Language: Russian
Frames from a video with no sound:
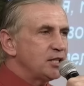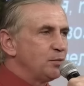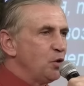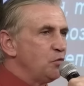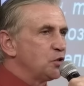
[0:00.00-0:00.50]

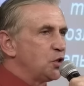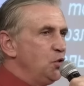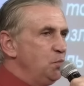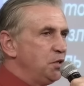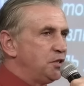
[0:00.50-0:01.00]
Мой
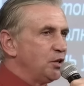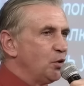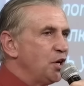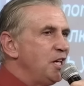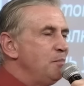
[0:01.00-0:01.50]
возлюбит
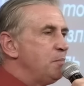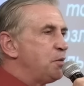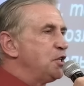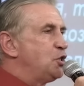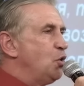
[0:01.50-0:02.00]
Его, и мы
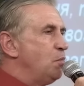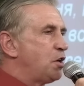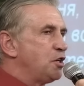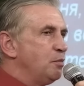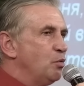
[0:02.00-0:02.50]
придем
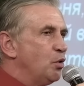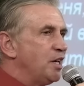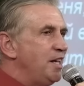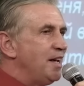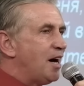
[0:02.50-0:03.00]
к Нему,
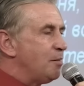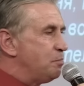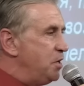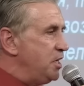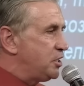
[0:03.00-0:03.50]
и
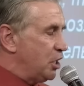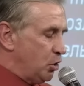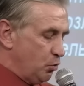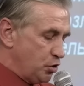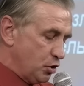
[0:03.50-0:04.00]

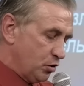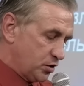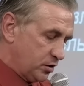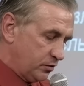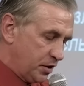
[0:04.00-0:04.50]
обитель у Него
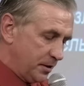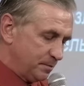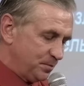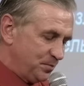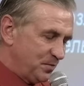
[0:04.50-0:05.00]
сотворим».
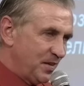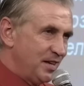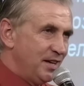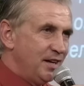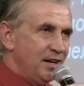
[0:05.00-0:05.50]

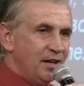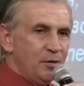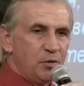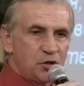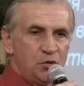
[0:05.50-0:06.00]

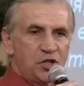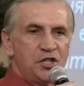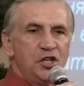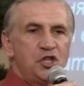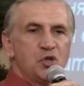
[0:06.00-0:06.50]

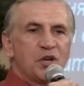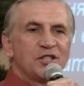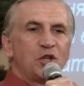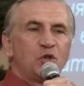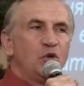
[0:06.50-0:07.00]
Послушайте еще раз.
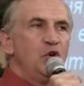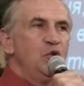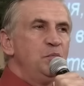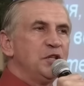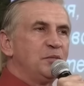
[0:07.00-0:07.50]
«Кто
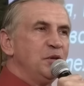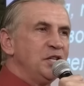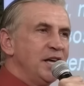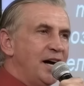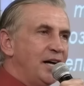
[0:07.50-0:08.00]
любит
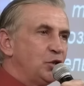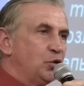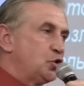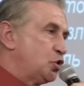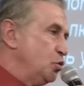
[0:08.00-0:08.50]
Меня,
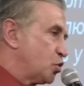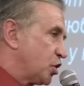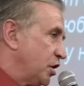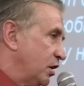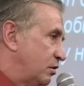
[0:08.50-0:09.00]
тот
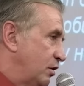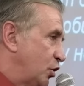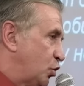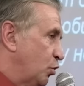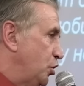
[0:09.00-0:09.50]
слушает,
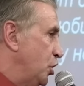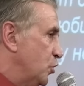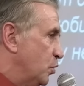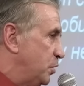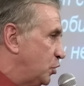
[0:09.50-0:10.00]
кто не
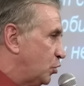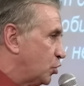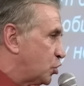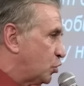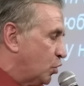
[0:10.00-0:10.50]
любит,
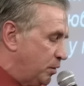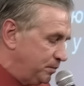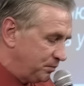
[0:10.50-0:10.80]
тот что?